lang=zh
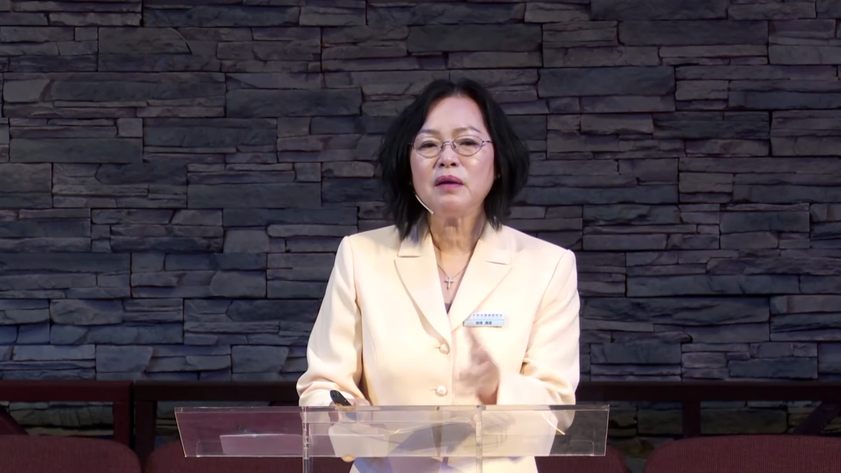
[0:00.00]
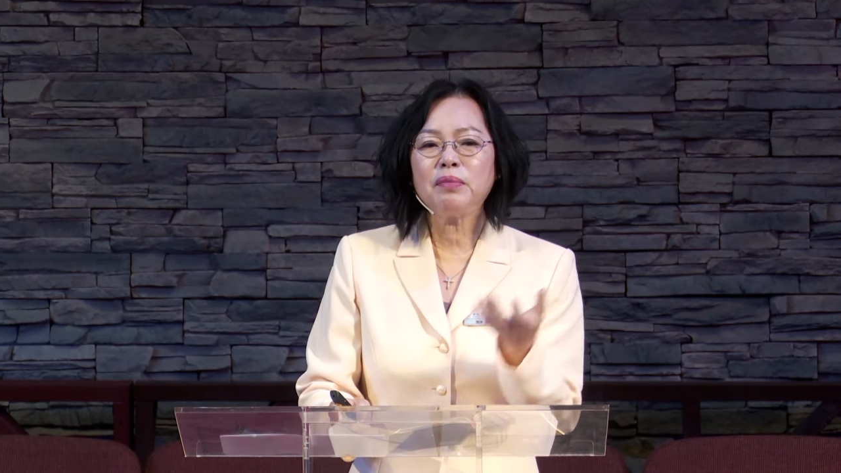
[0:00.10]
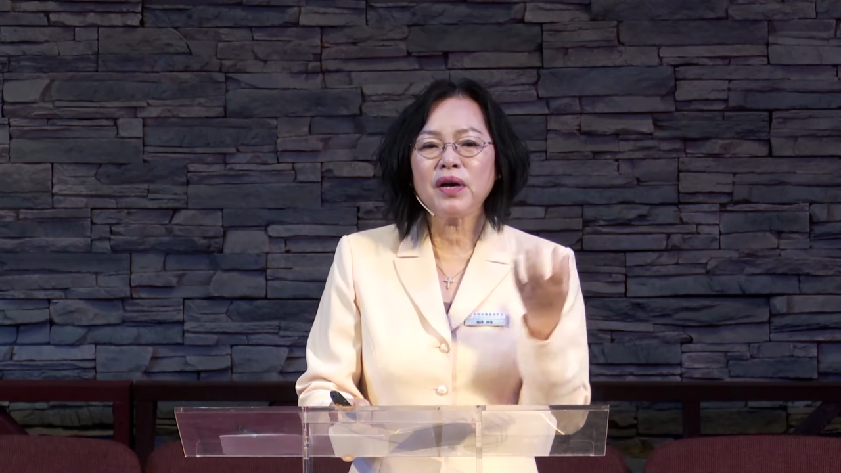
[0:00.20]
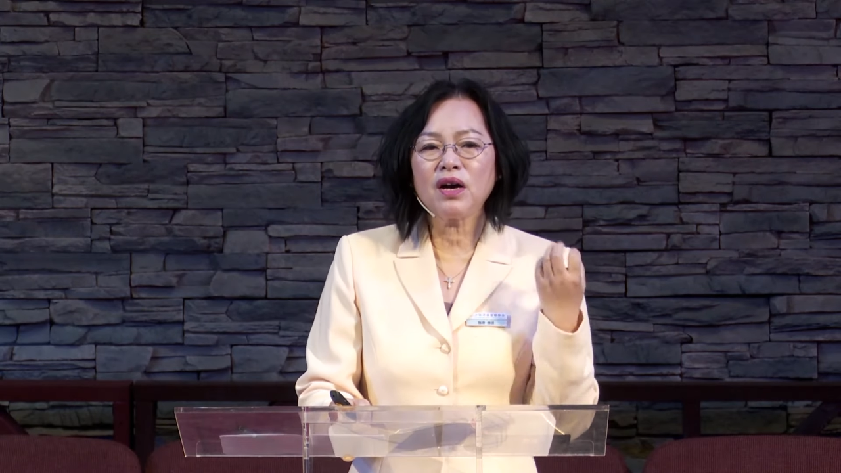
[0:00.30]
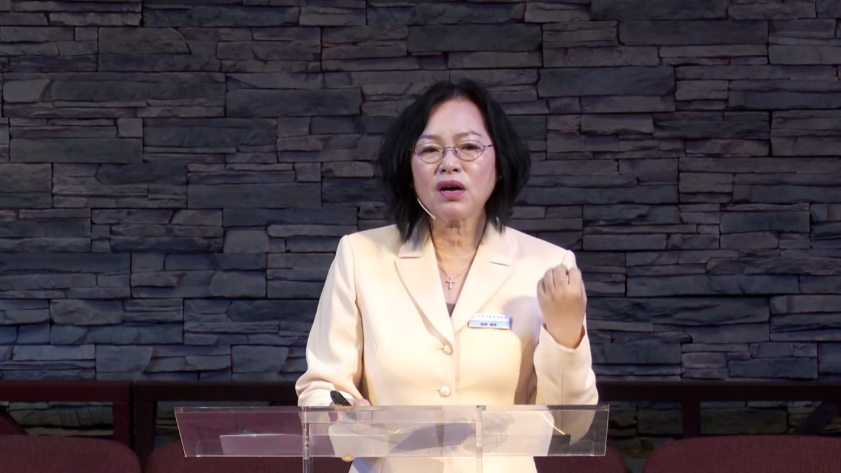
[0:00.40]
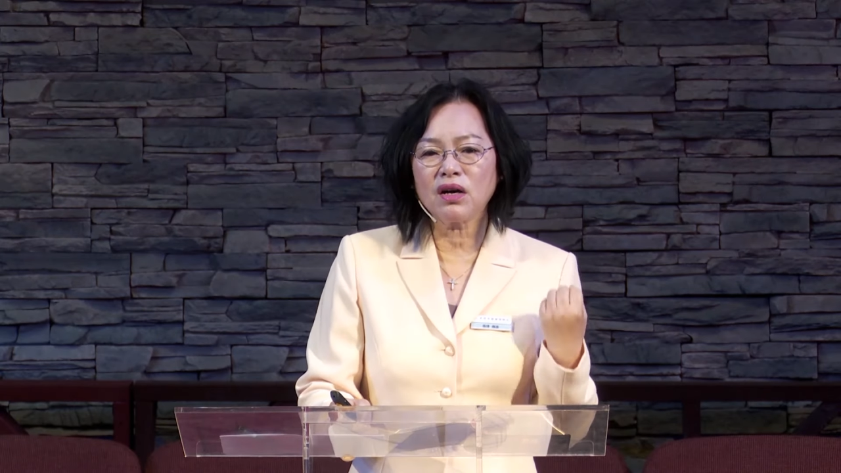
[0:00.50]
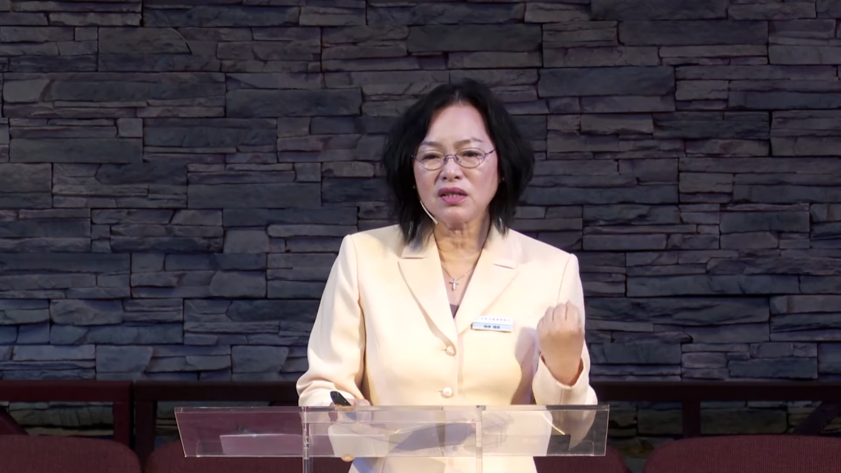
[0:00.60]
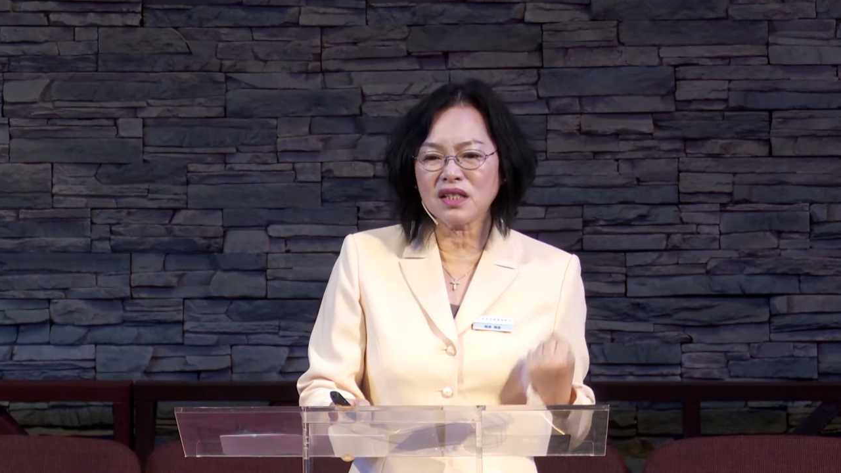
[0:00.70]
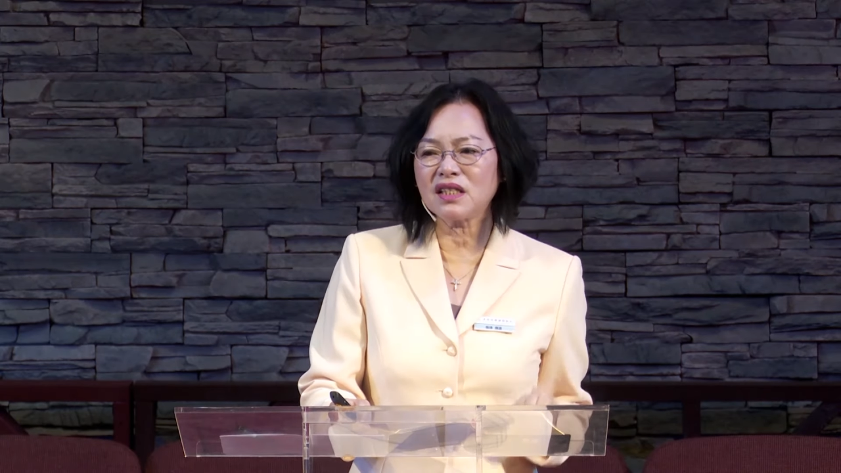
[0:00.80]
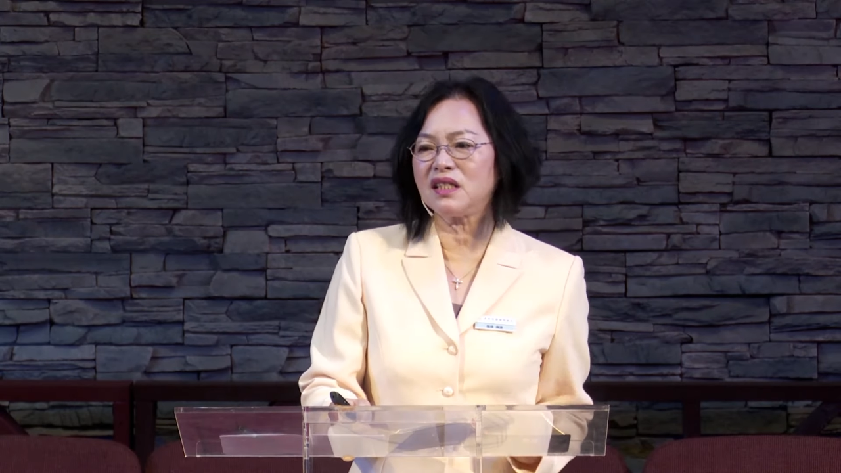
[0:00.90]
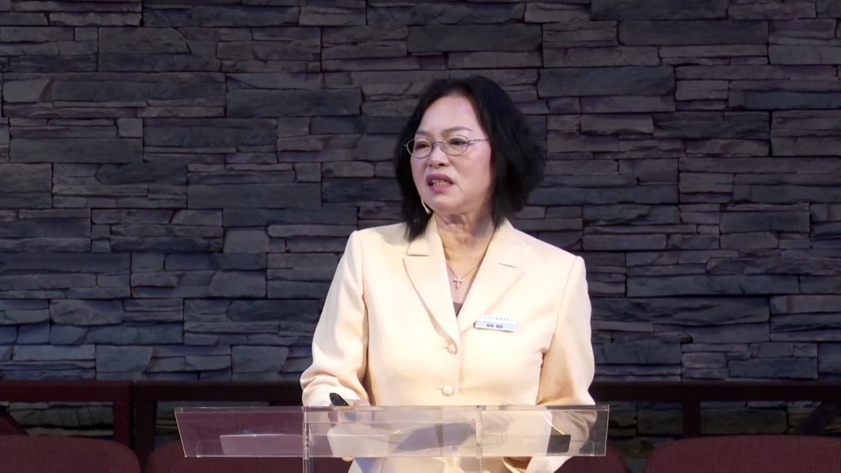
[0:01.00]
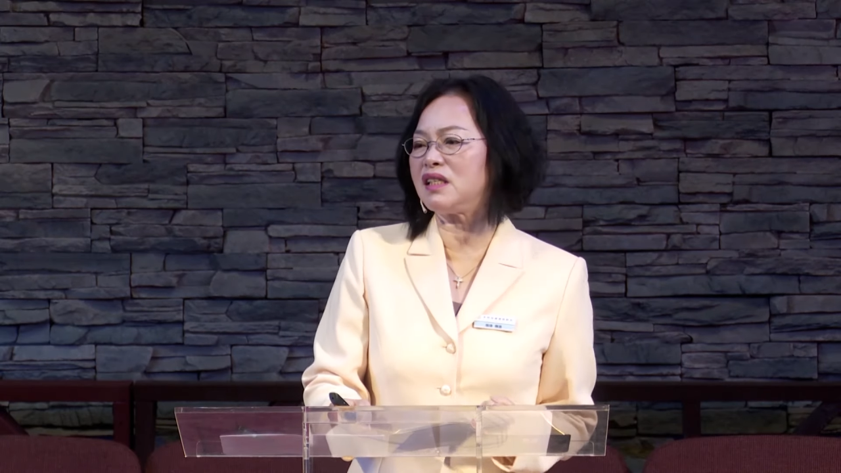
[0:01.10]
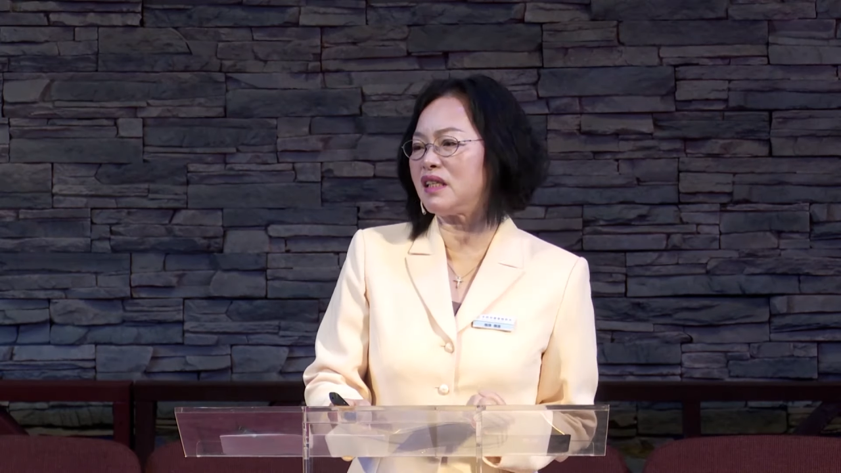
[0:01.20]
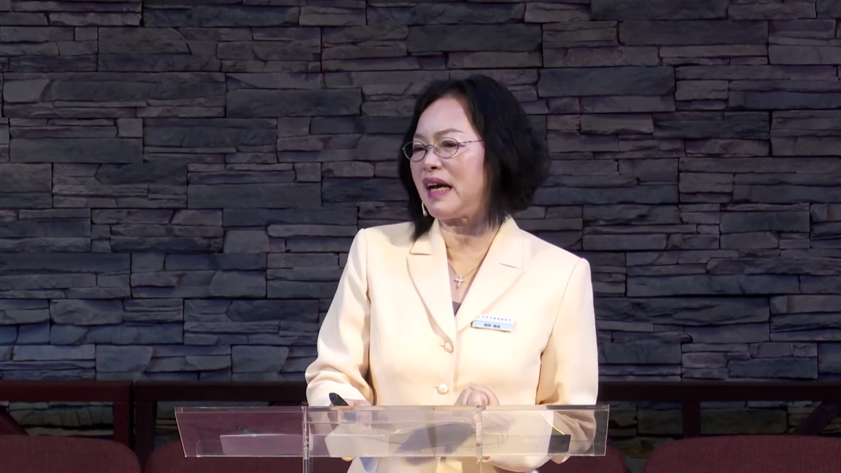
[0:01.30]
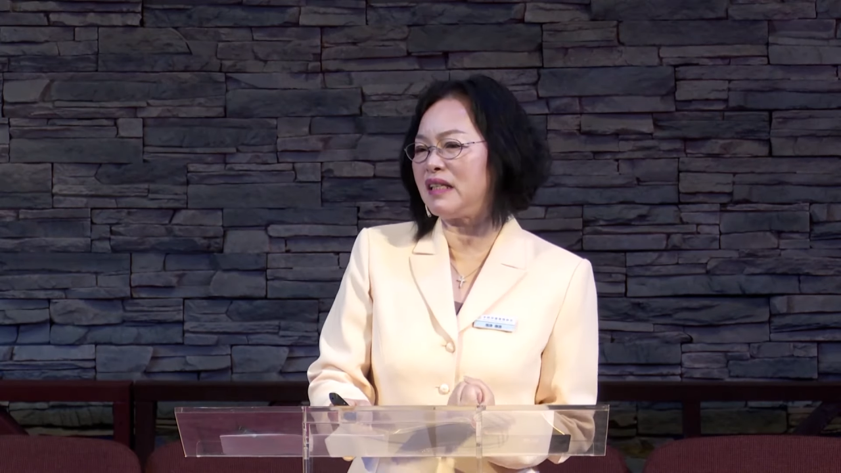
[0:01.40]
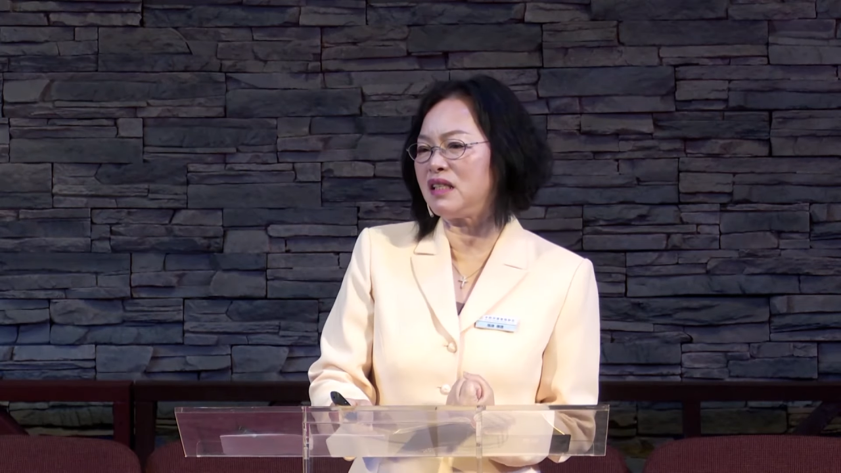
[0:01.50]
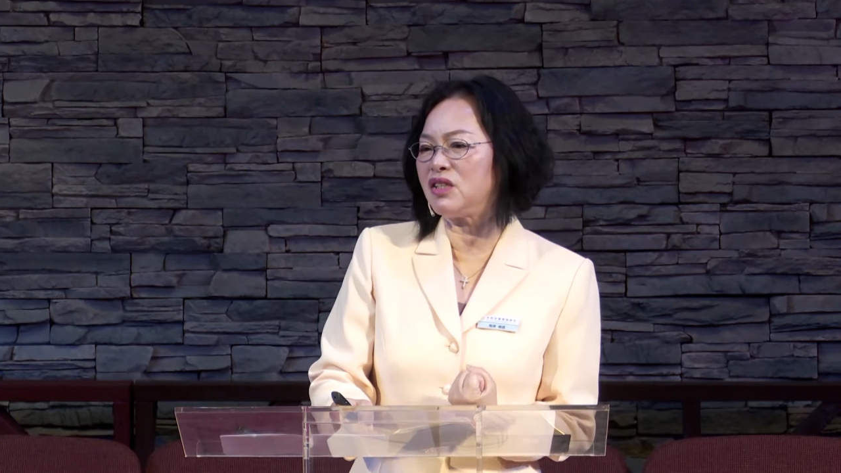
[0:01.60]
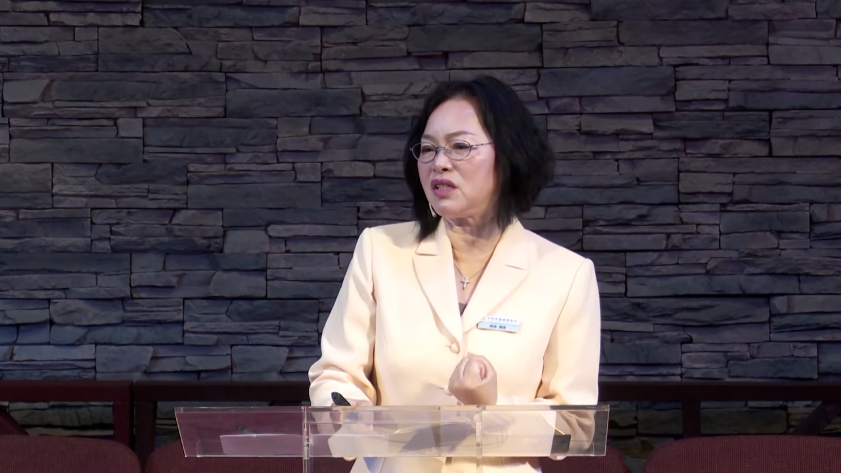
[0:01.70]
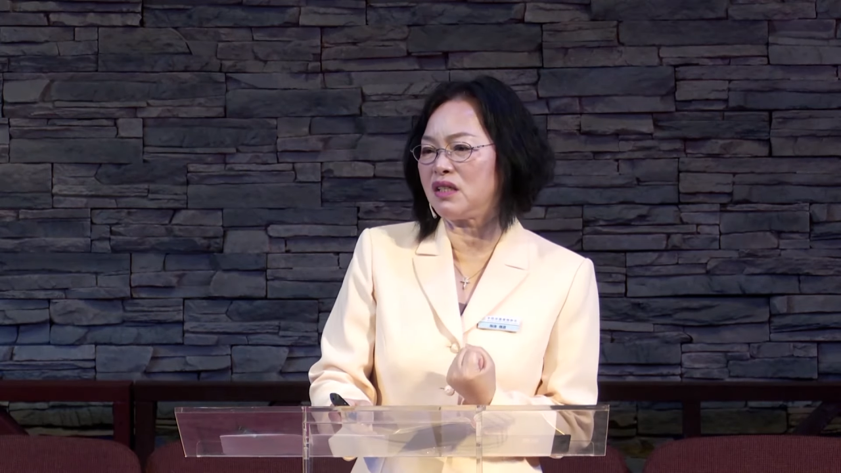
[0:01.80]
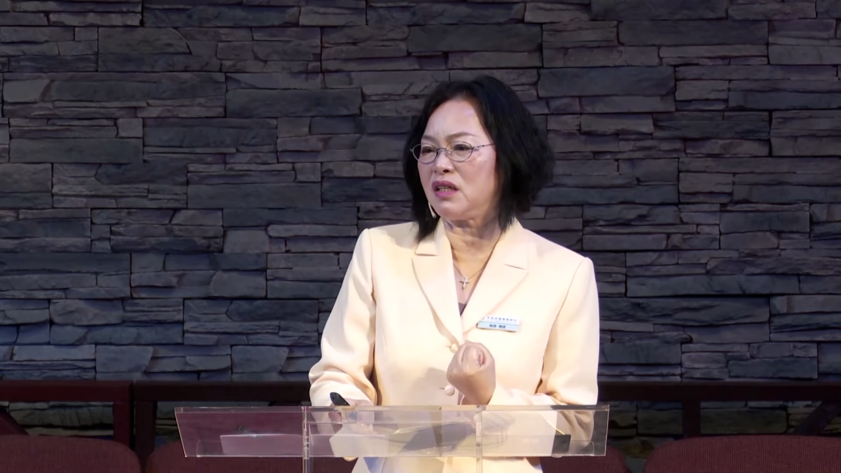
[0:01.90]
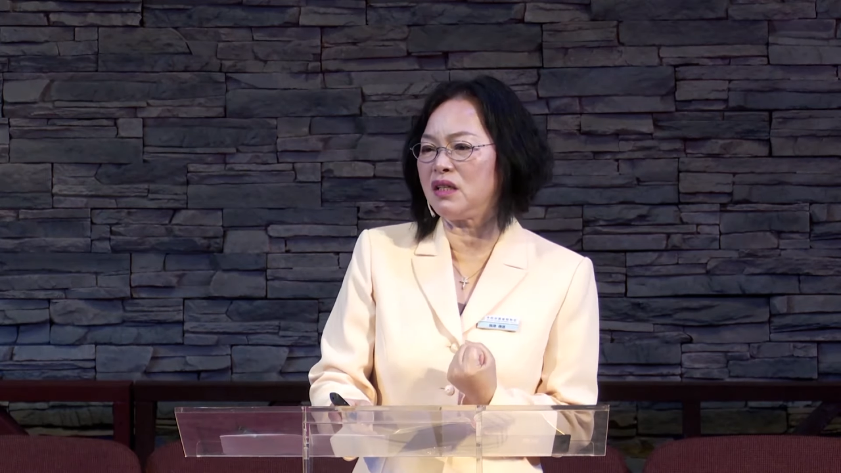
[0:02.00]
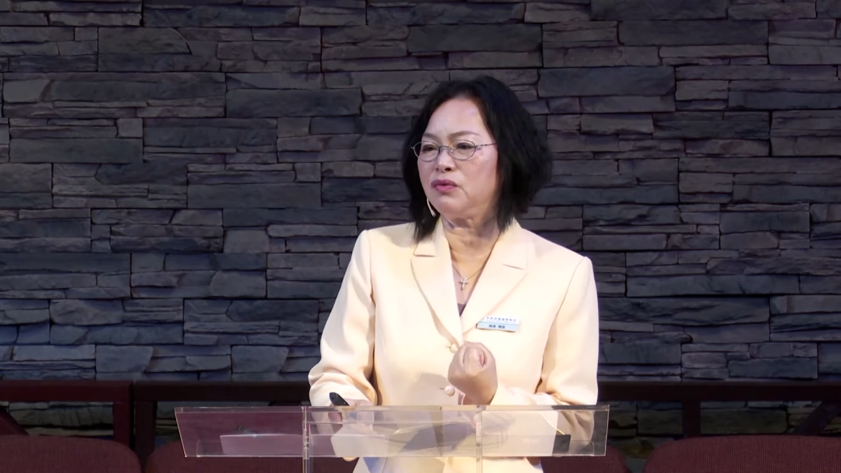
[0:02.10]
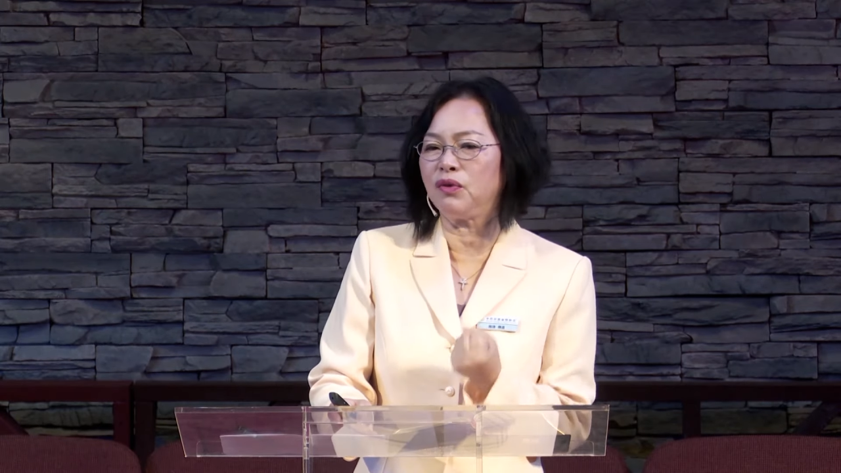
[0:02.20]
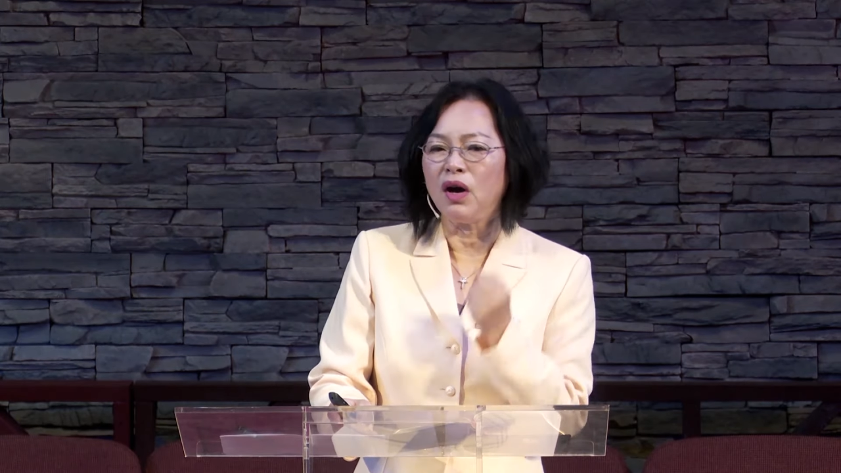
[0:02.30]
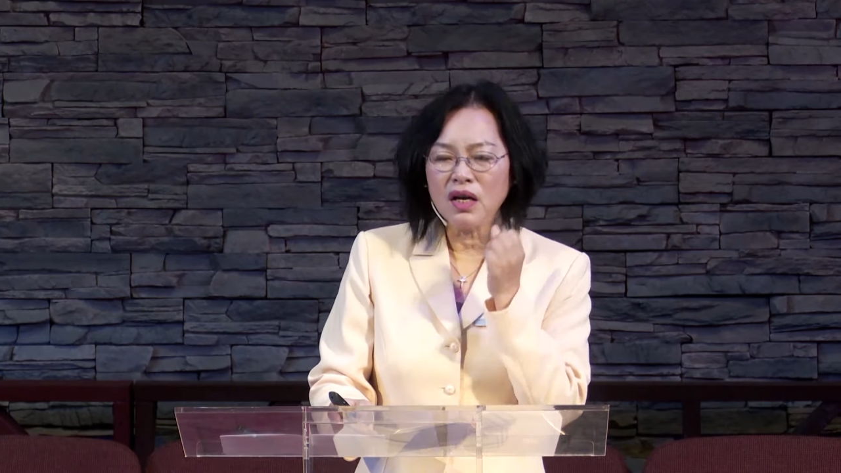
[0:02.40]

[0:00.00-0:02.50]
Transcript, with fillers: 不要靠自己洗干净自己的衣服，